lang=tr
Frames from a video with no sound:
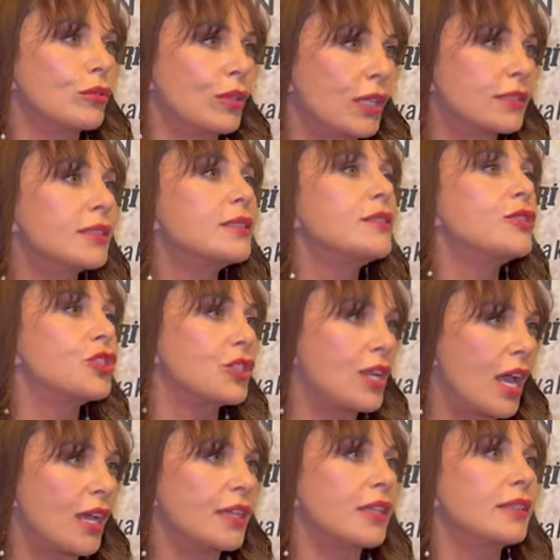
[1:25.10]
kadın
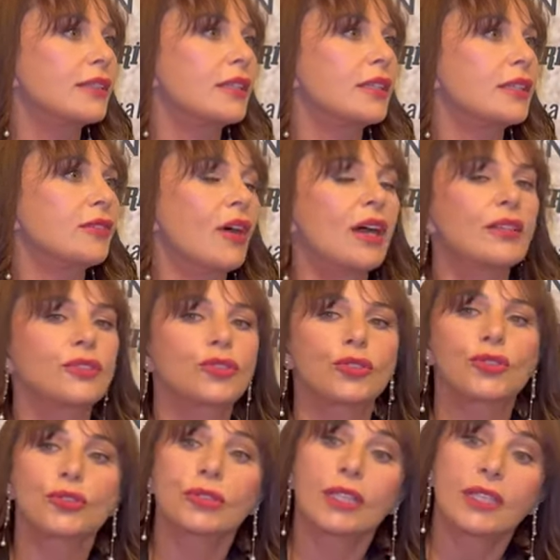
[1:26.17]
cinayetleri var.
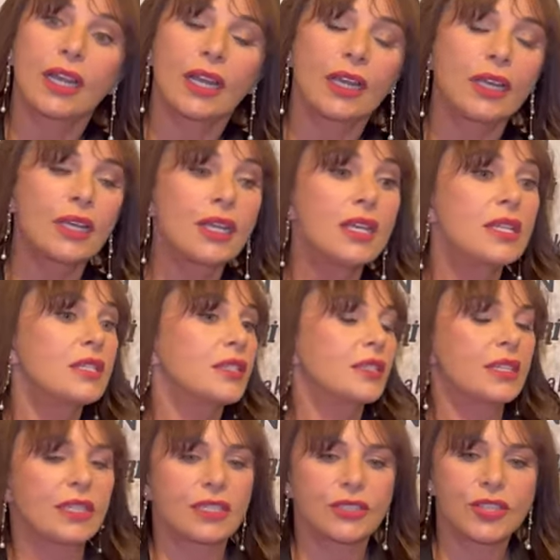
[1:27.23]
Çocuklara
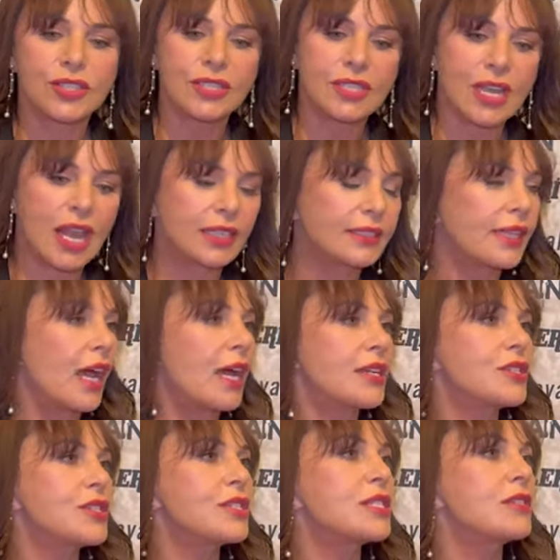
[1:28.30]
cinsel
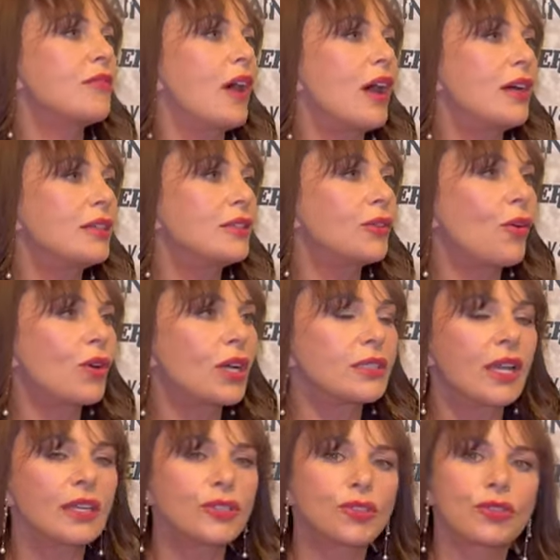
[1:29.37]
taciz var, o
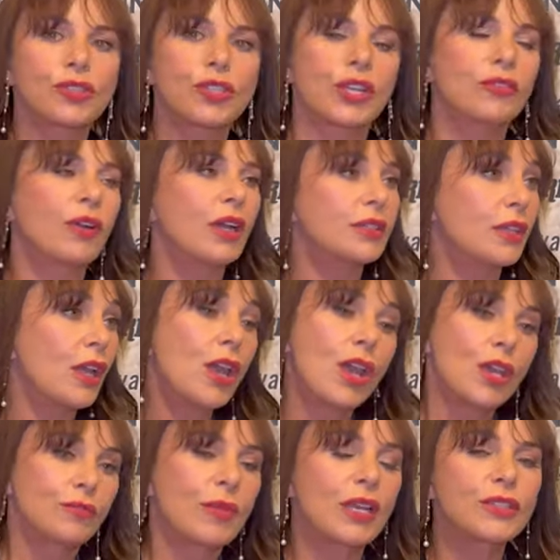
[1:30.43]
kadar çok şey var ki
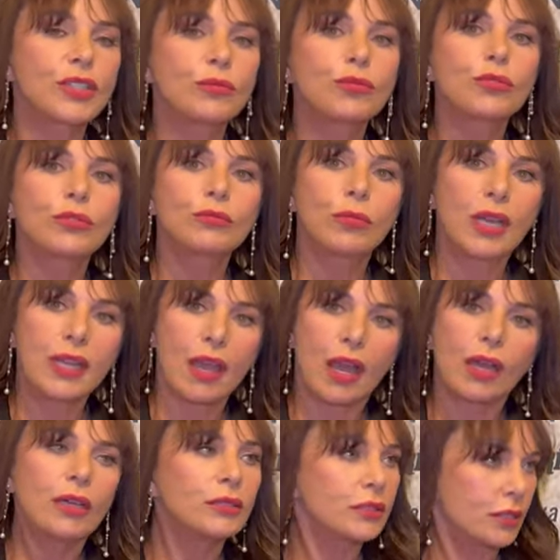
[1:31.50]
bence bunun
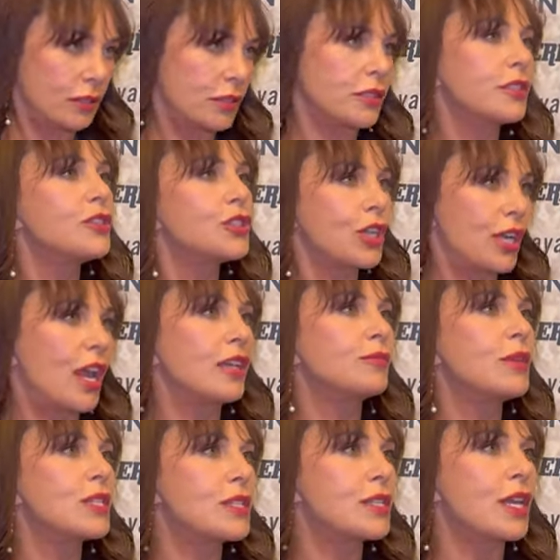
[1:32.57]
bayağı
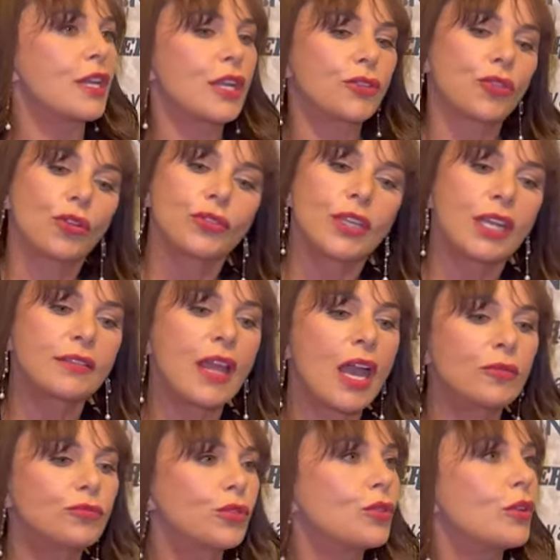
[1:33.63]
incelenmesi gerekiyor.
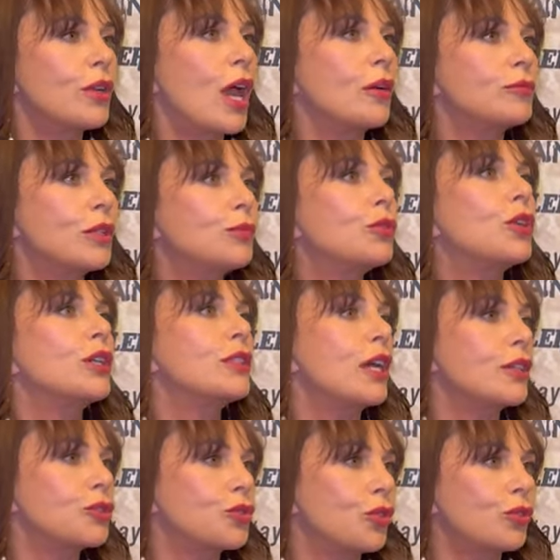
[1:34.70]
Neden bu dönemde bu
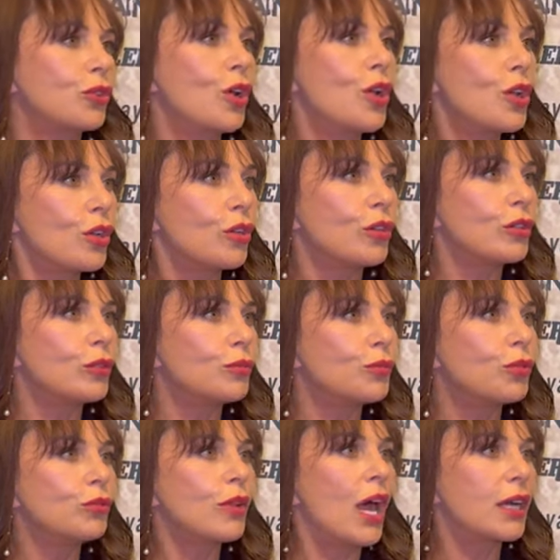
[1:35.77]
kadar çok
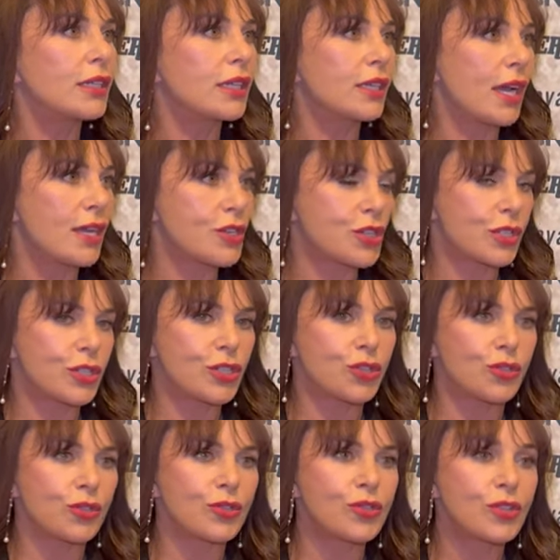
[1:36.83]
bunlarla
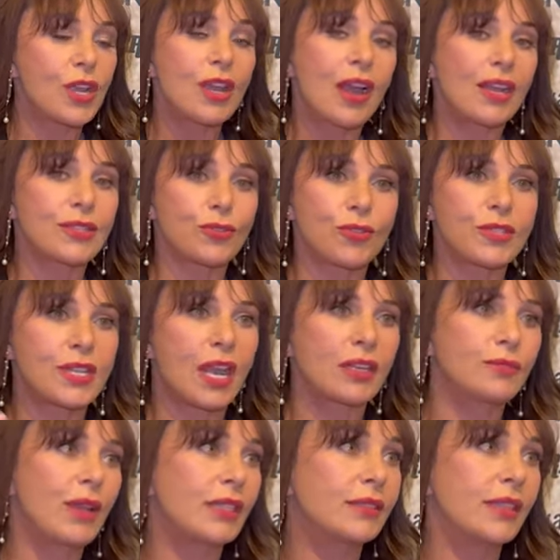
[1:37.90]
karşılaşıyoruz? Hani sosyal
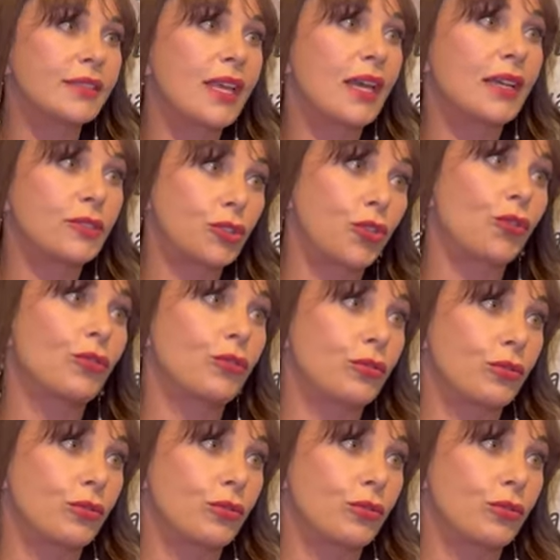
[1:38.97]
medyada çok